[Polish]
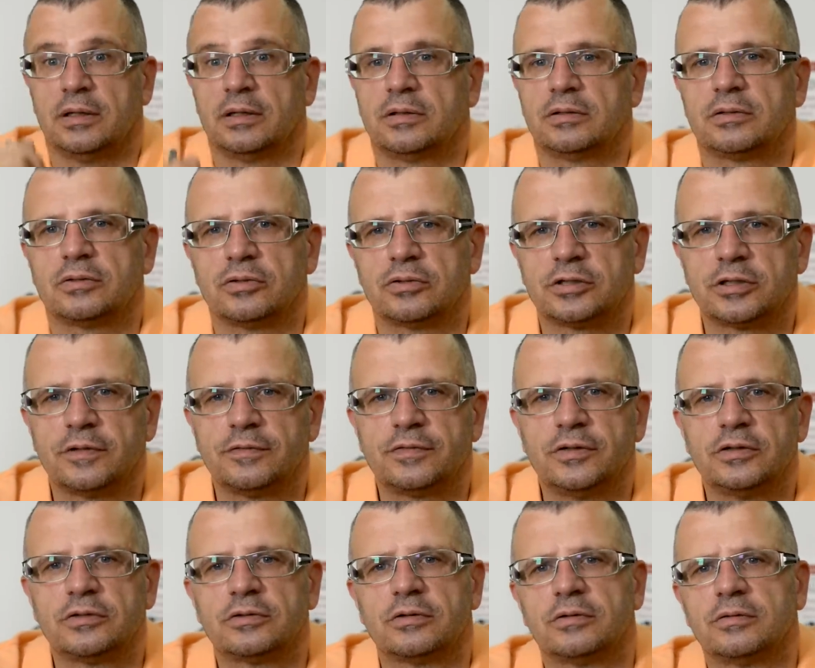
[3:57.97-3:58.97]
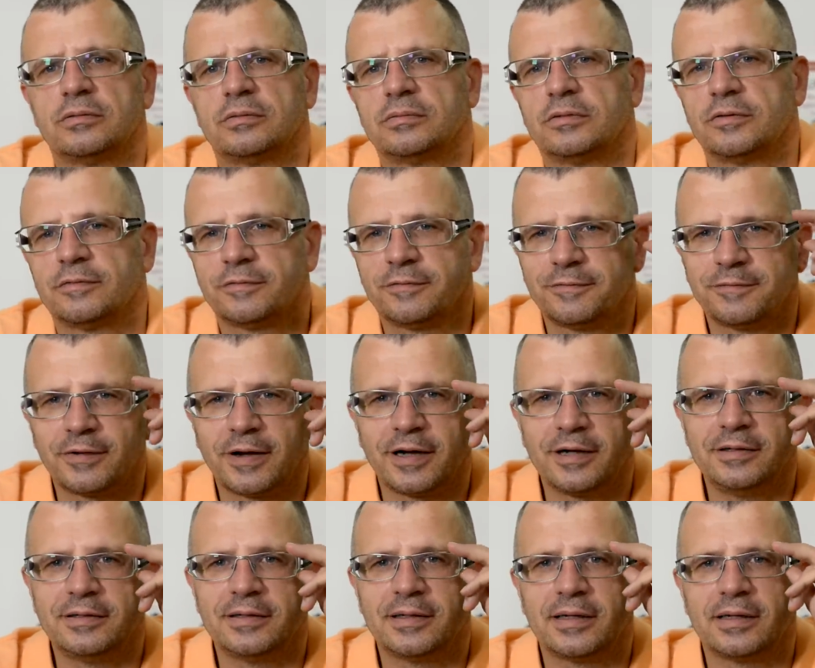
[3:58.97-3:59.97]
soczewki są no,
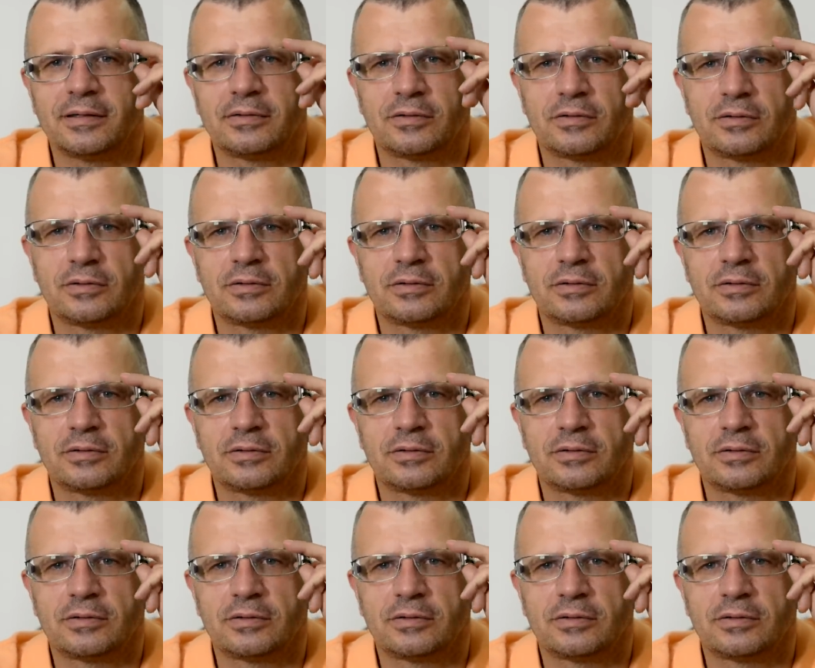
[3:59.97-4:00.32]
fajne,